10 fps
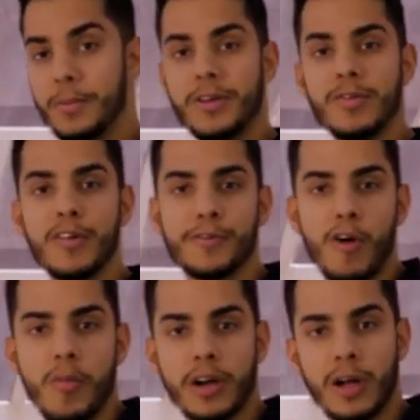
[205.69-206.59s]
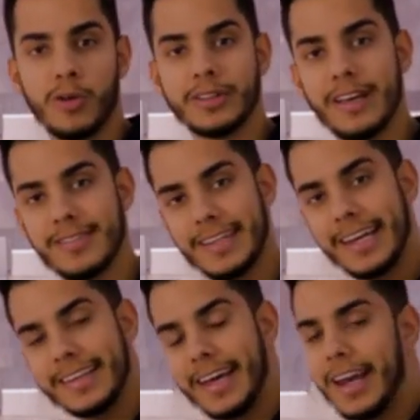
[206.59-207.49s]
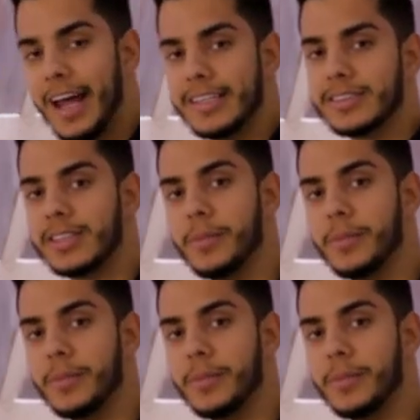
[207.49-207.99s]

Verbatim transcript: Da mesma forma que acontece na internet,